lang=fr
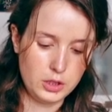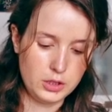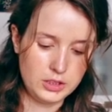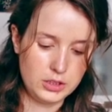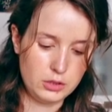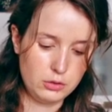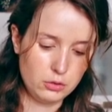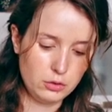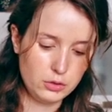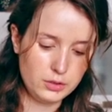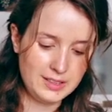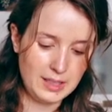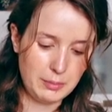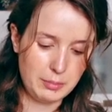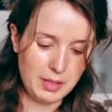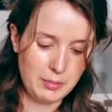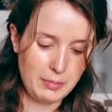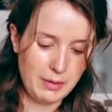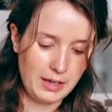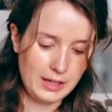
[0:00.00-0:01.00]
j'ai tendance à
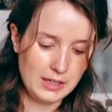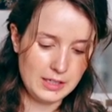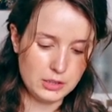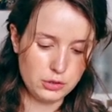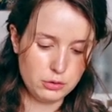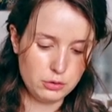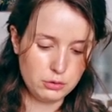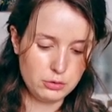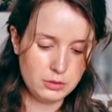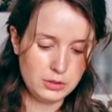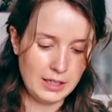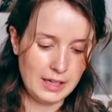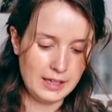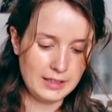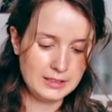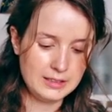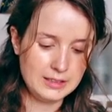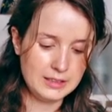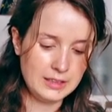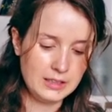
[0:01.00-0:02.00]
préparer les choses
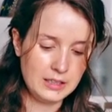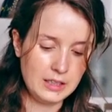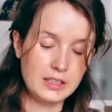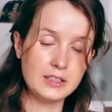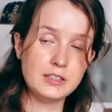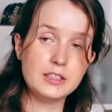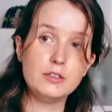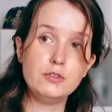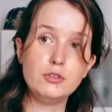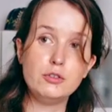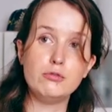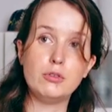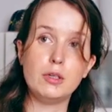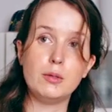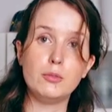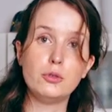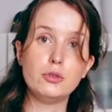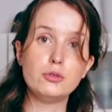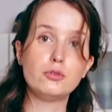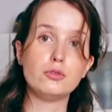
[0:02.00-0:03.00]
assez
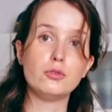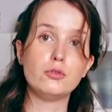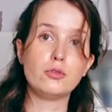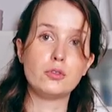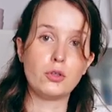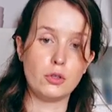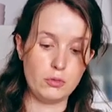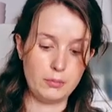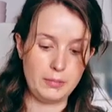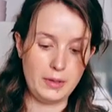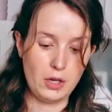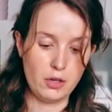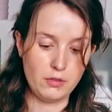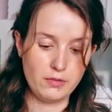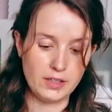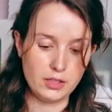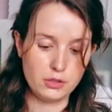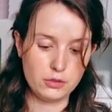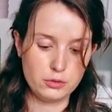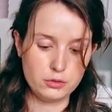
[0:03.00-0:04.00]
individuellement, sauf quand on part en
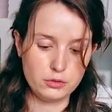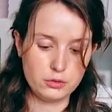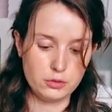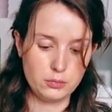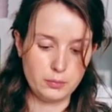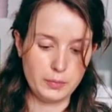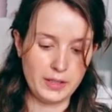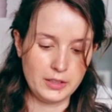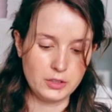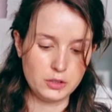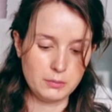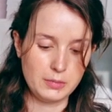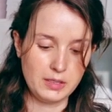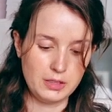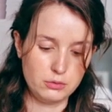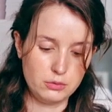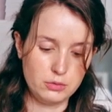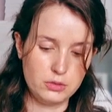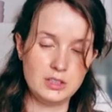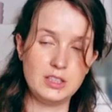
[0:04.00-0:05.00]
vacances, par exemple, là,
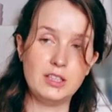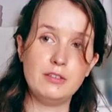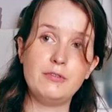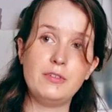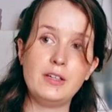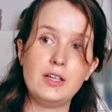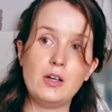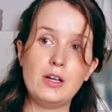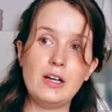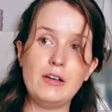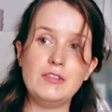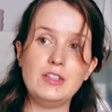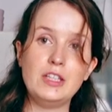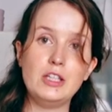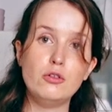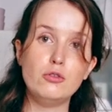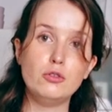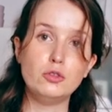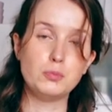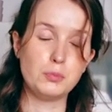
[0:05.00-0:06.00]
je vous ai fait euh, la
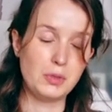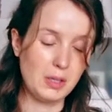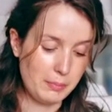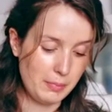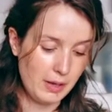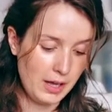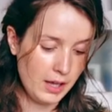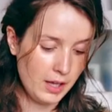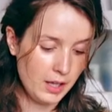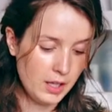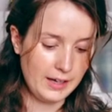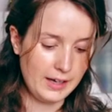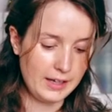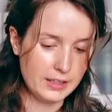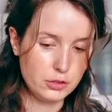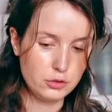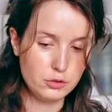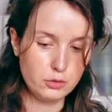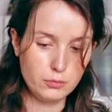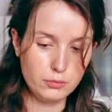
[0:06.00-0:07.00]
vidéo où je prépare les
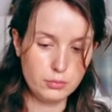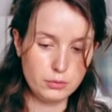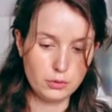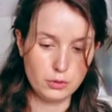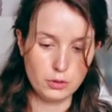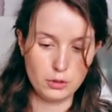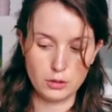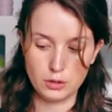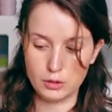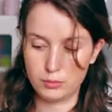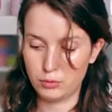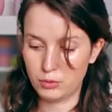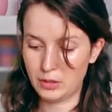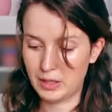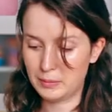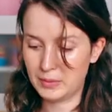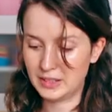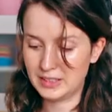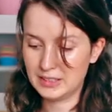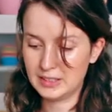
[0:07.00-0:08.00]
rations pour, la euh, petite
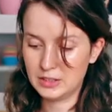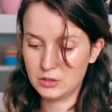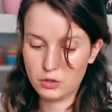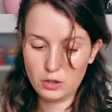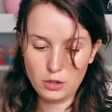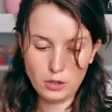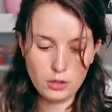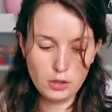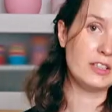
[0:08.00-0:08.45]
l'appétiteur.